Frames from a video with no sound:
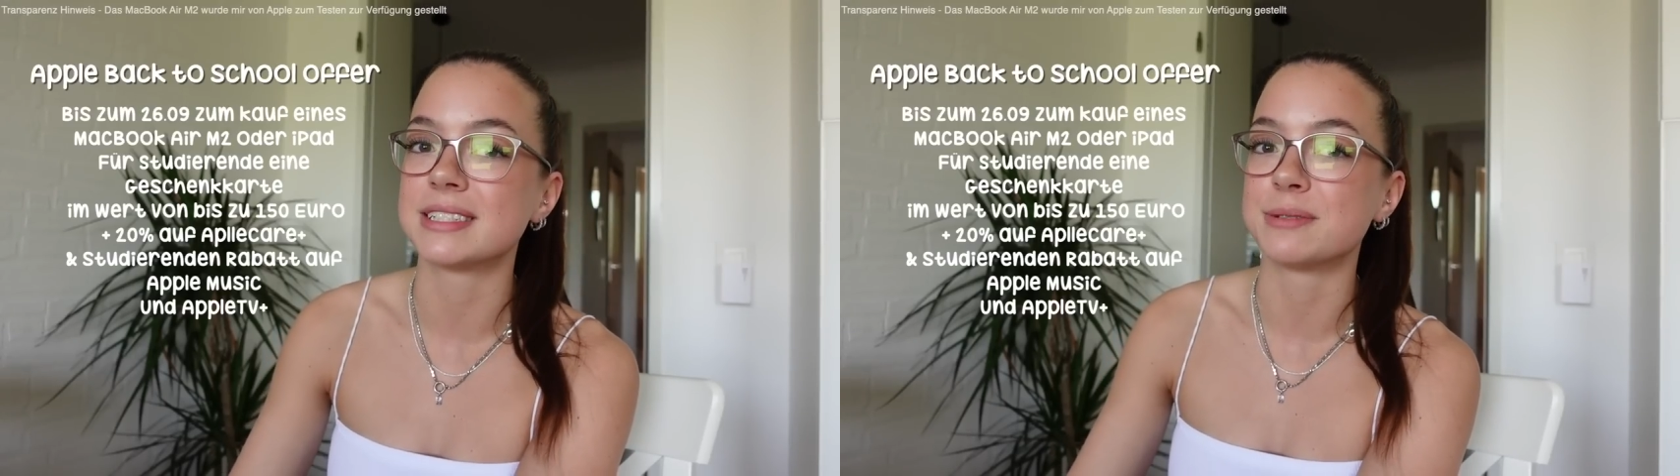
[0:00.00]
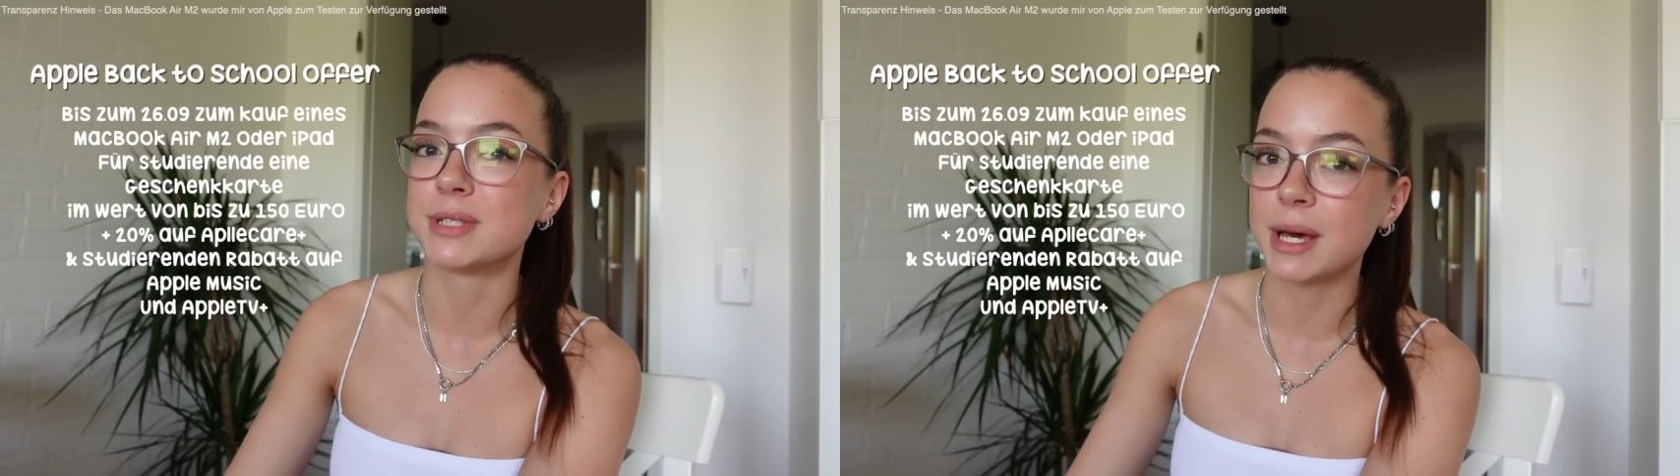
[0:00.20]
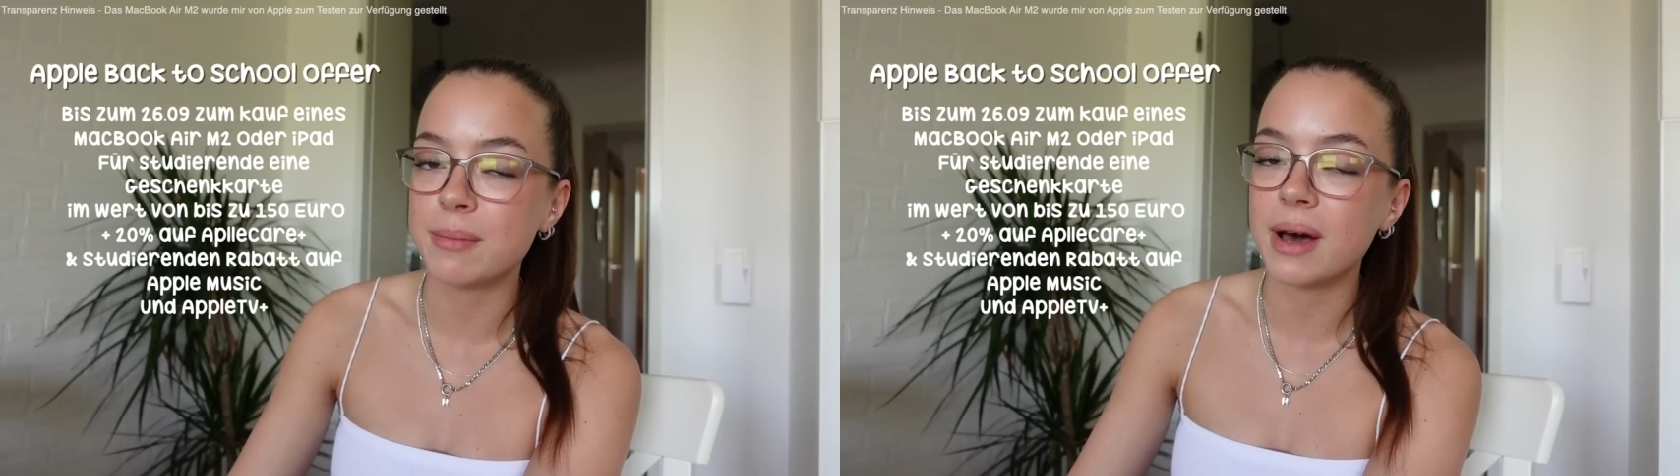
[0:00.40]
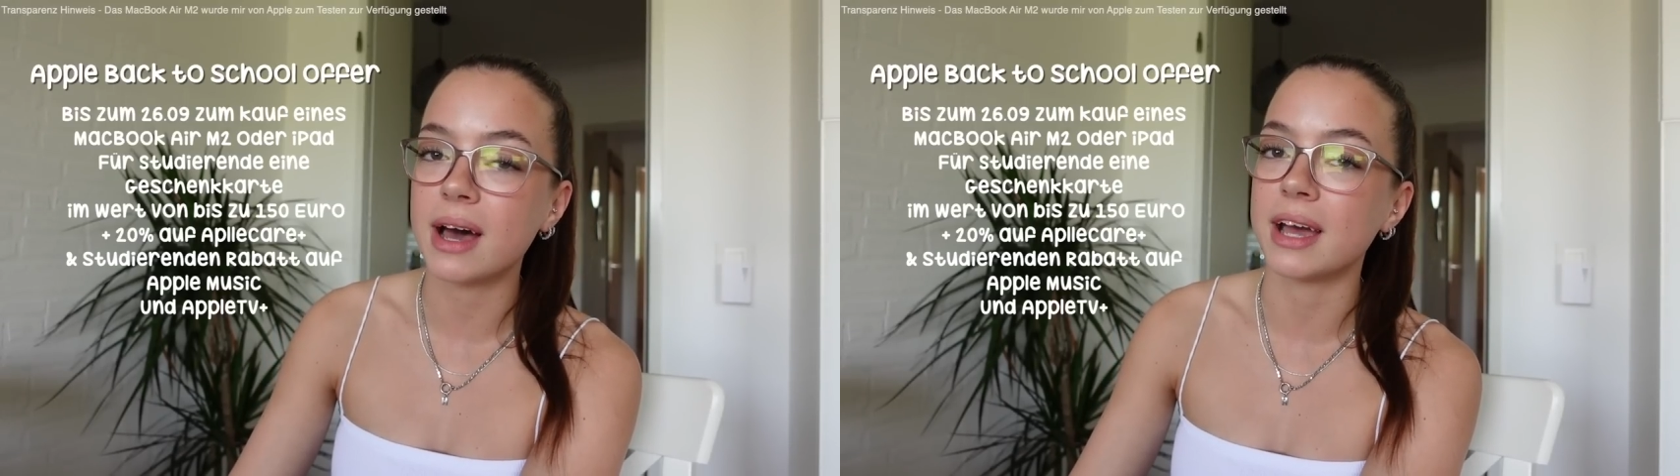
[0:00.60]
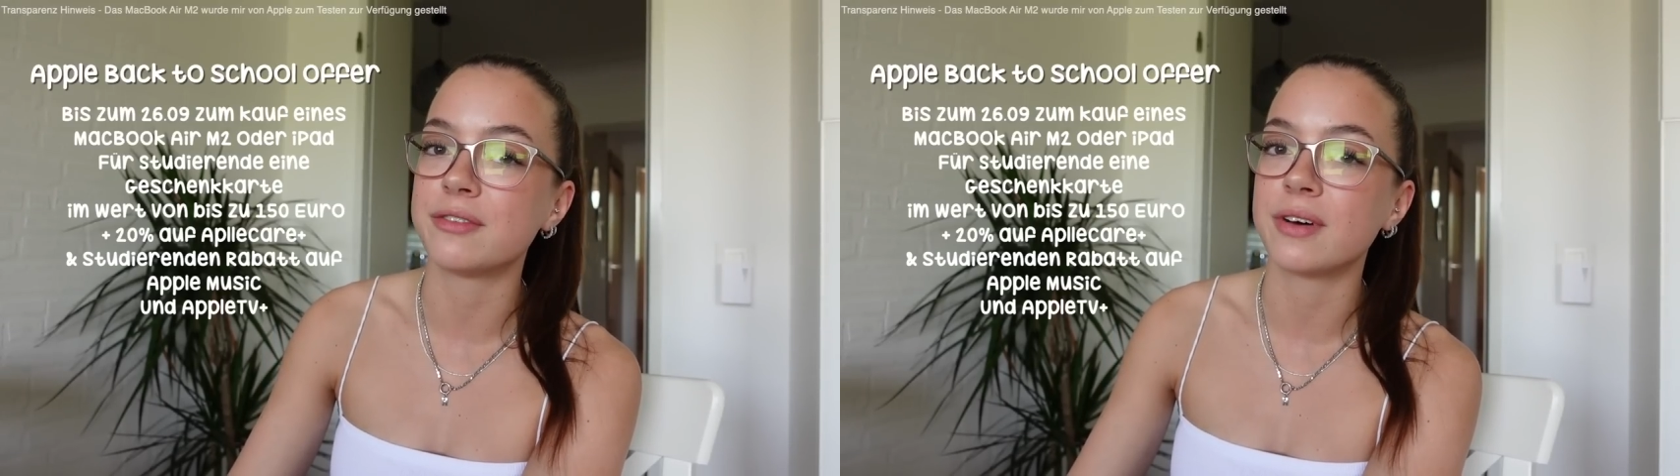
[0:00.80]
September
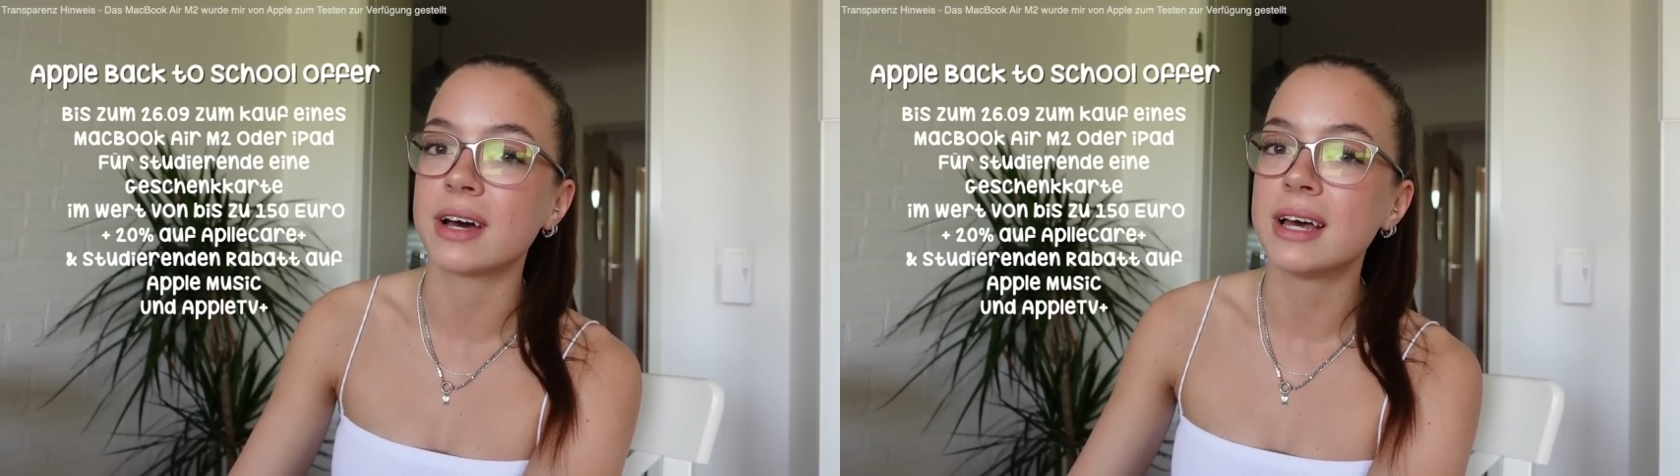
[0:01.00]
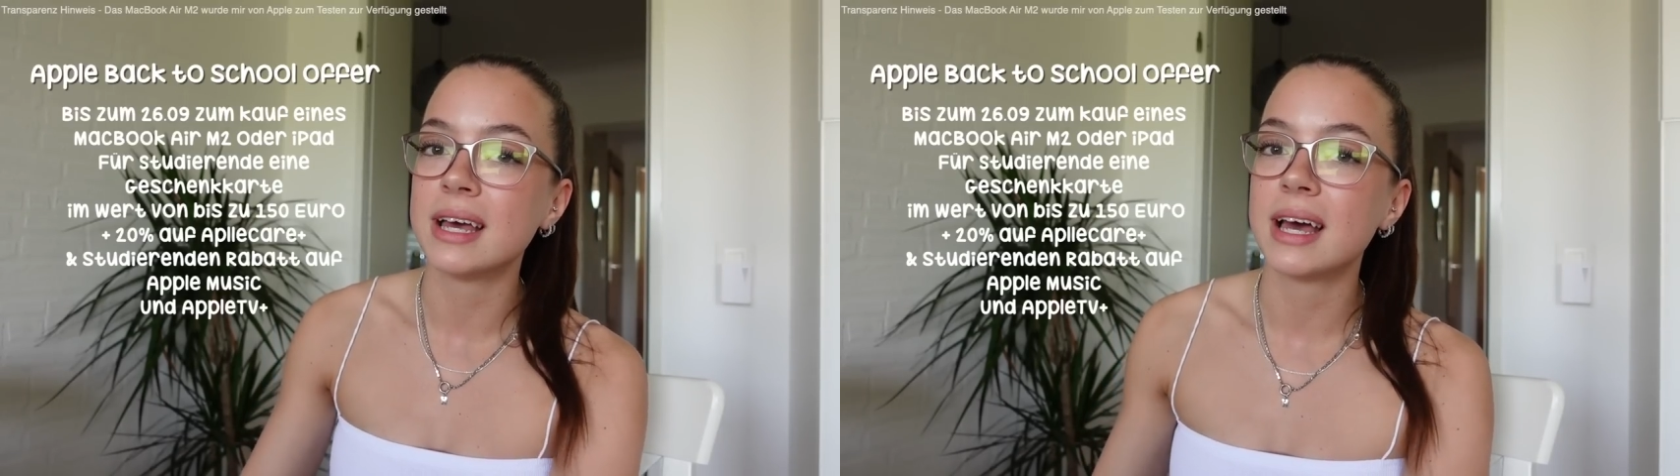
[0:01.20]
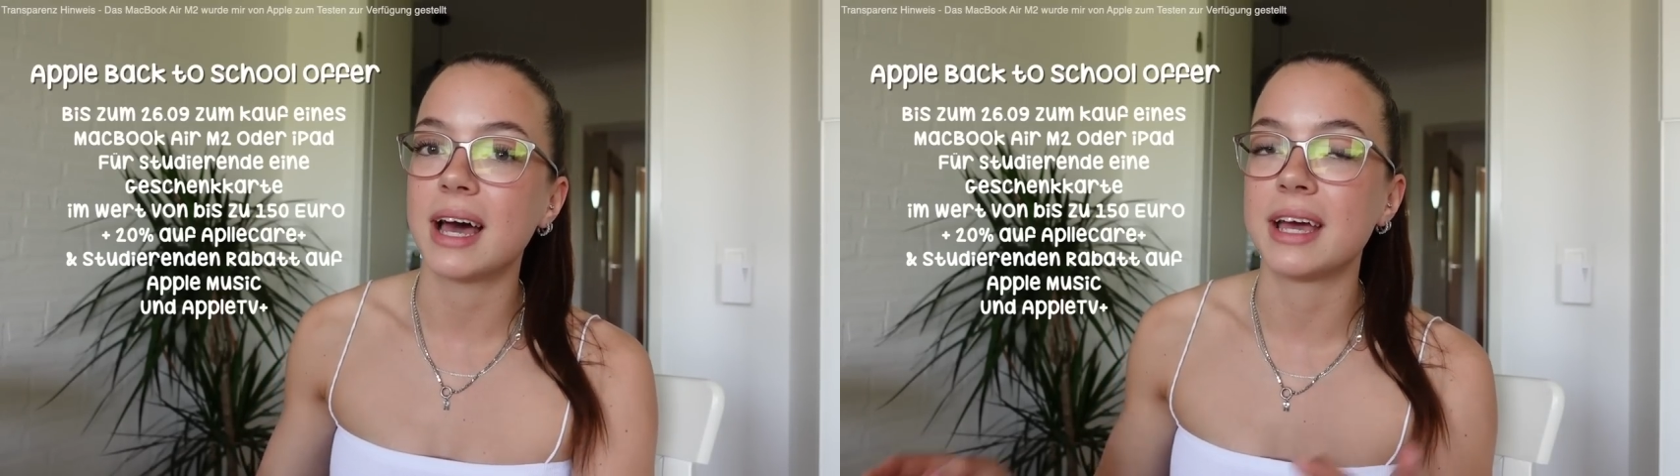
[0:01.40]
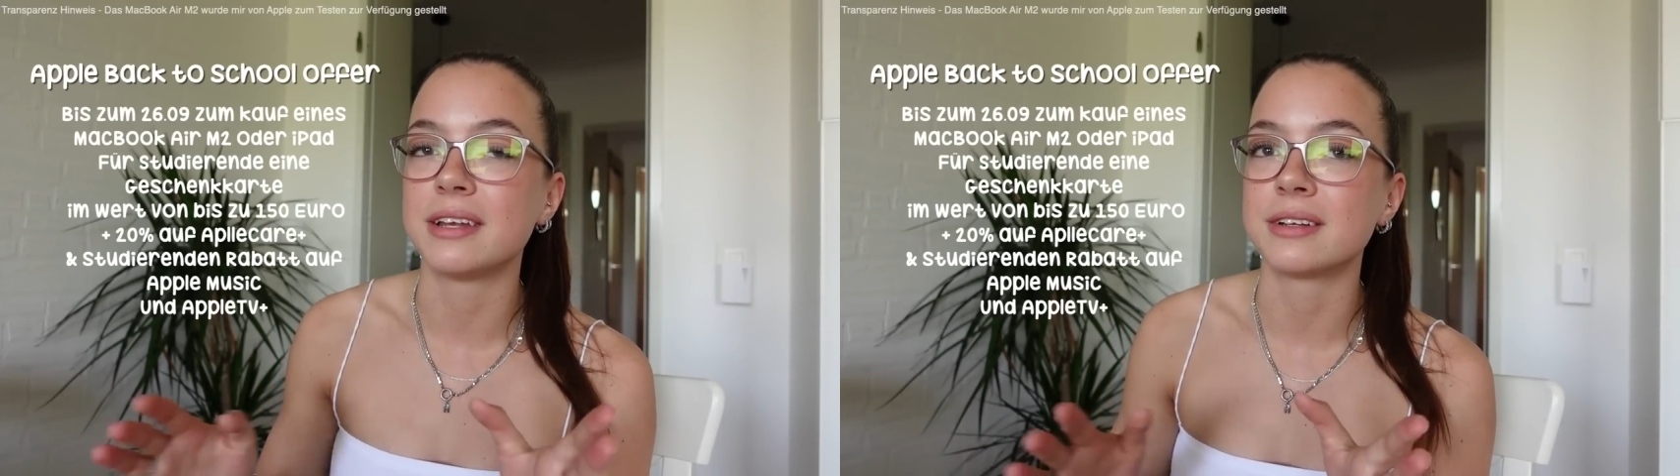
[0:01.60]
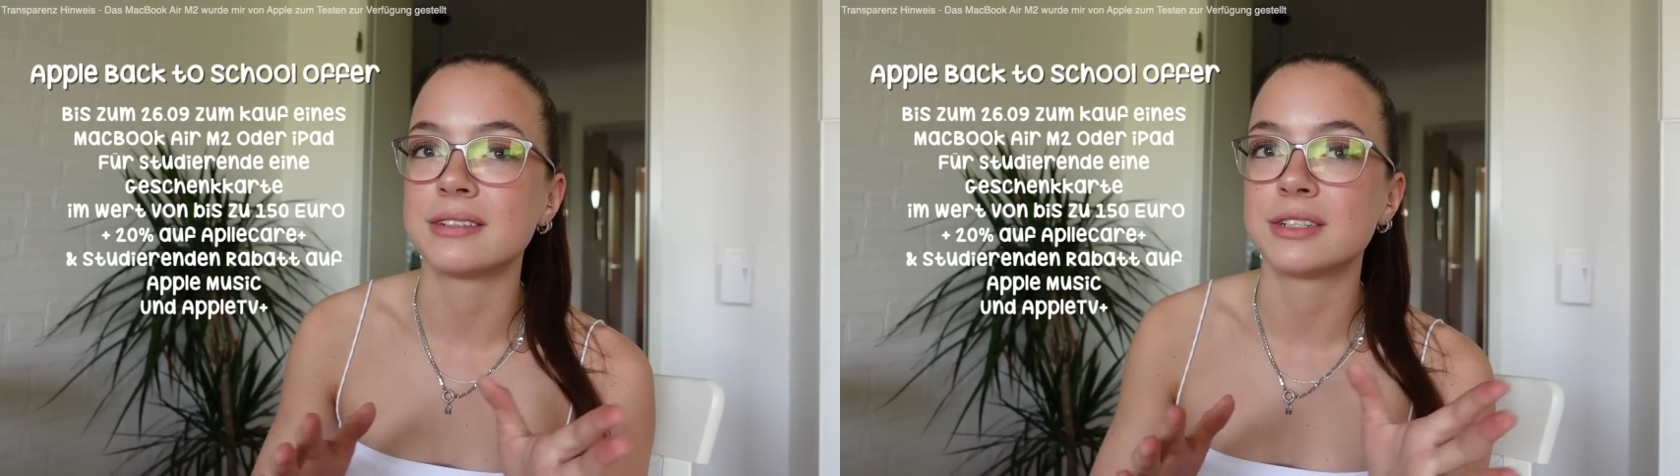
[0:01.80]
einfach eine